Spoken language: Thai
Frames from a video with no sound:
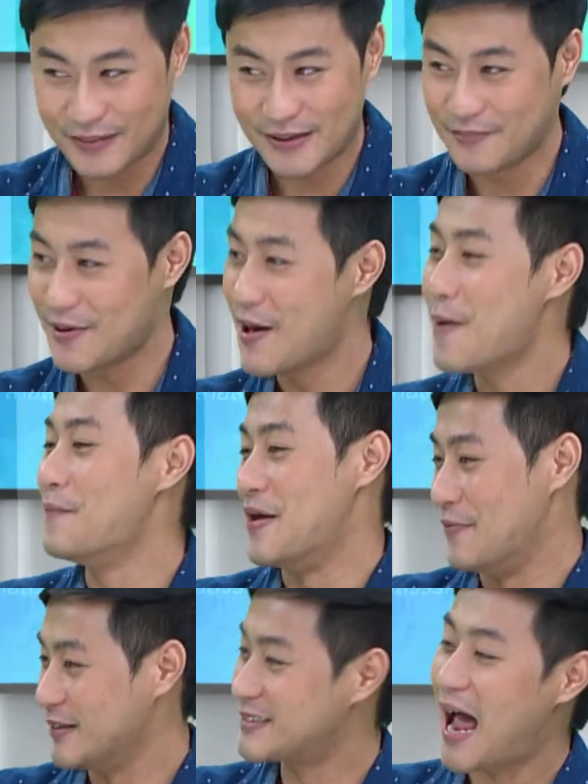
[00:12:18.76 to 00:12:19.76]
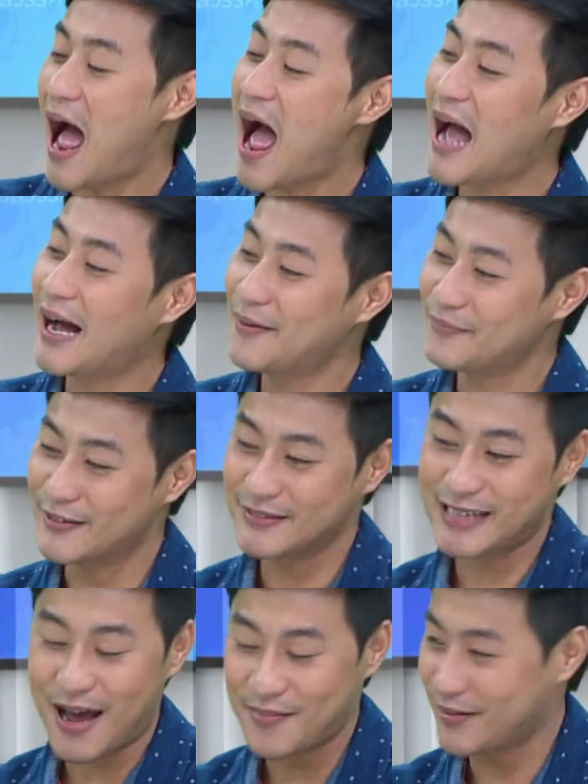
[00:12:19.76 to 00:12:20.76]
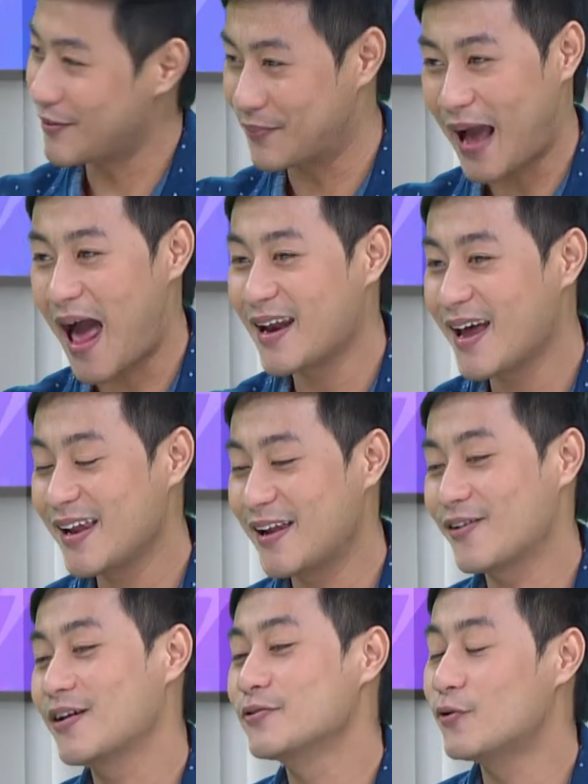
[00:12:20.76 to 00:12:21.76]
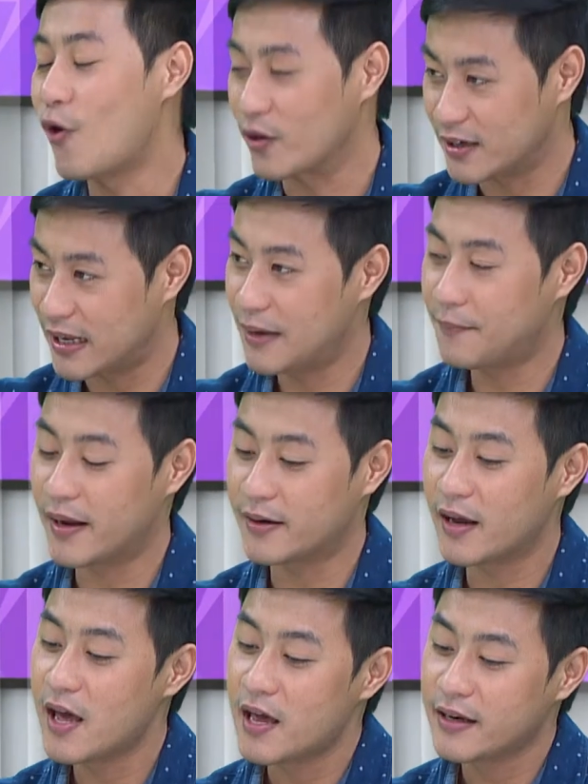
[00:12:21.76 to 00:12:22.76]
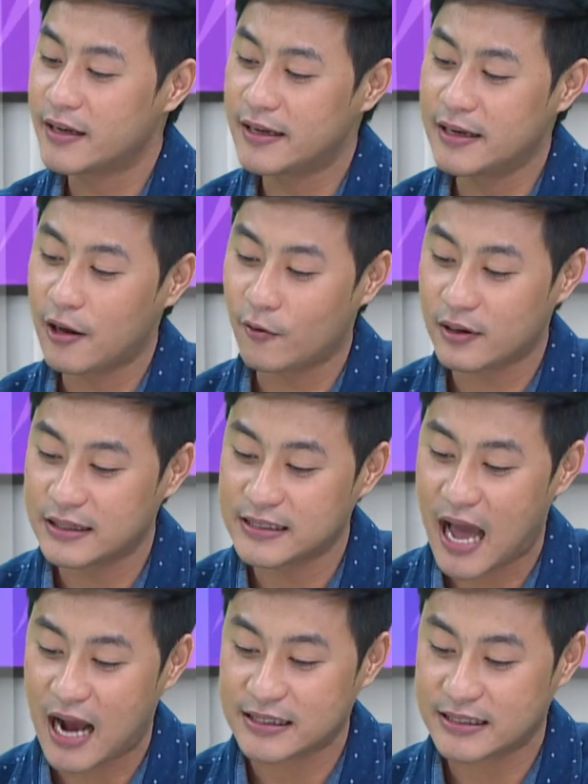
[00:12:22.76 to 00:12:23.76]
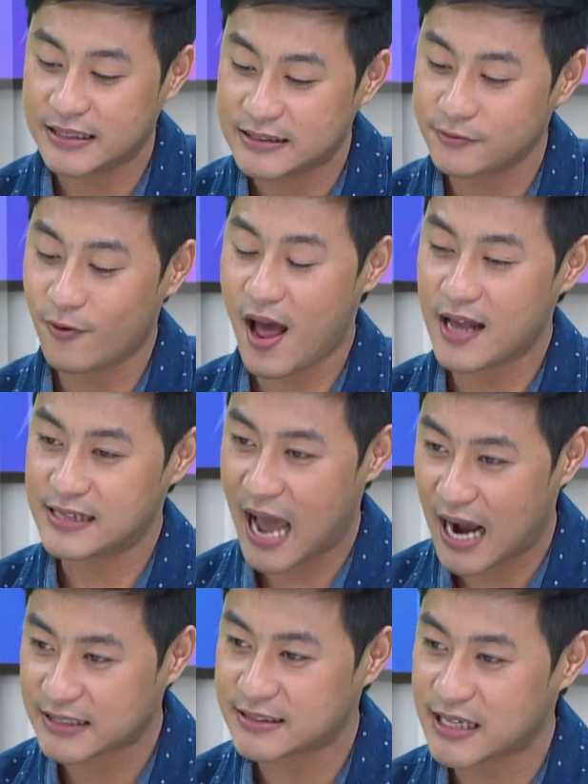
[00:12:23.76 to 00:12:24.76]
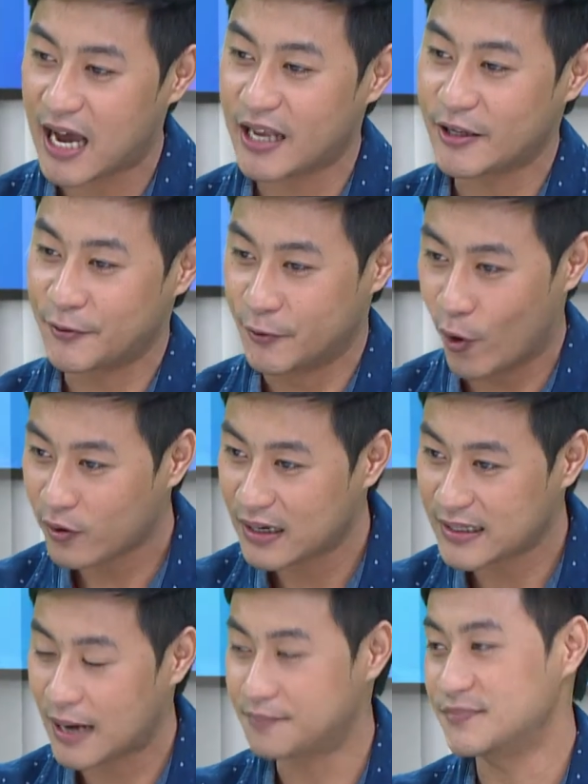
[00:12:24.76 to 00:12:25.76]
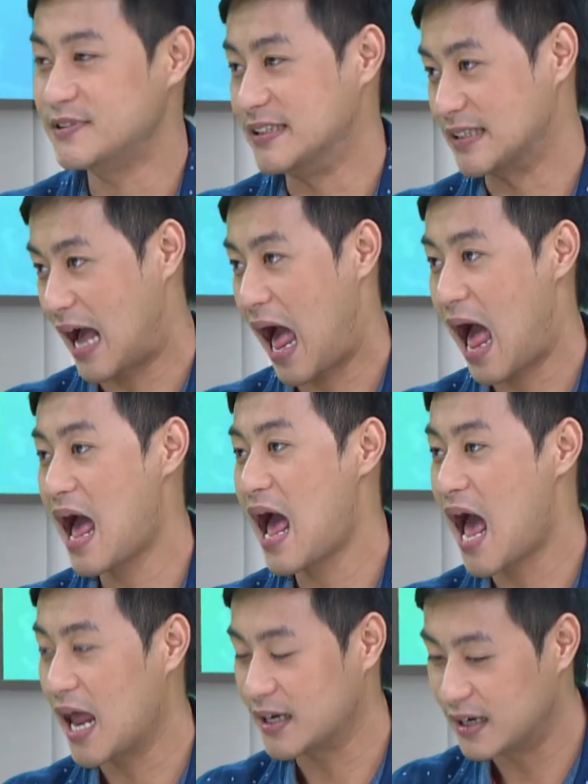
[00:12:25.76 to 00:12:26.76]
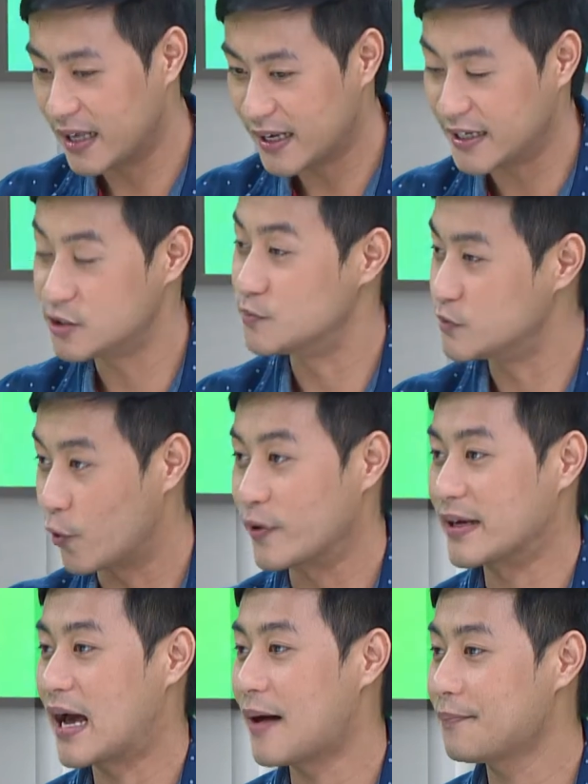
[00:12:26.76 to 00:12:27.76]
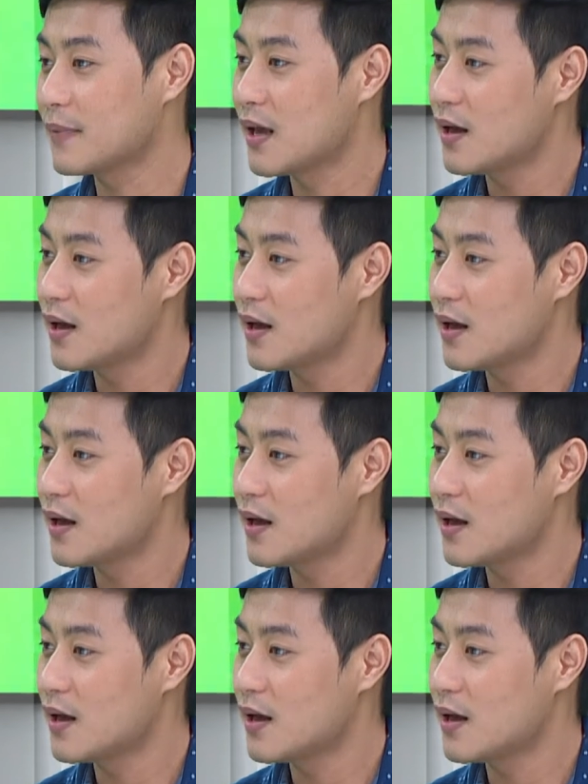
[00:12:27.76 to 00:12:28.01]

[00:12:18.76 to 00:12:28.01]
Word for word: มีประสบการณ์มีวิชาครับมีวิชามีประสบการณ์แล้วแล้วก็ดูของทะเลเป็นทีนี้เราก็เลยอยากคิดว่าอยากจะยกระดับสินค้าอาหารทะเลในชุมชนนะครับ